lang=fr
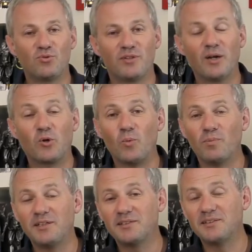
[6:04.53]
toute la
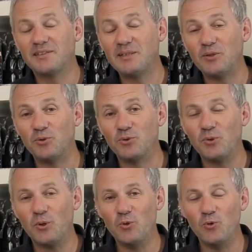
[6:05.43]
complexité
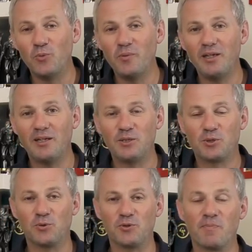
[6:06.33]
de nommer les
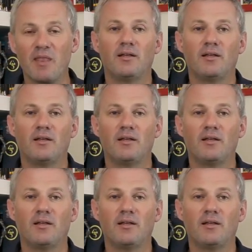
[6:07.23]
choses.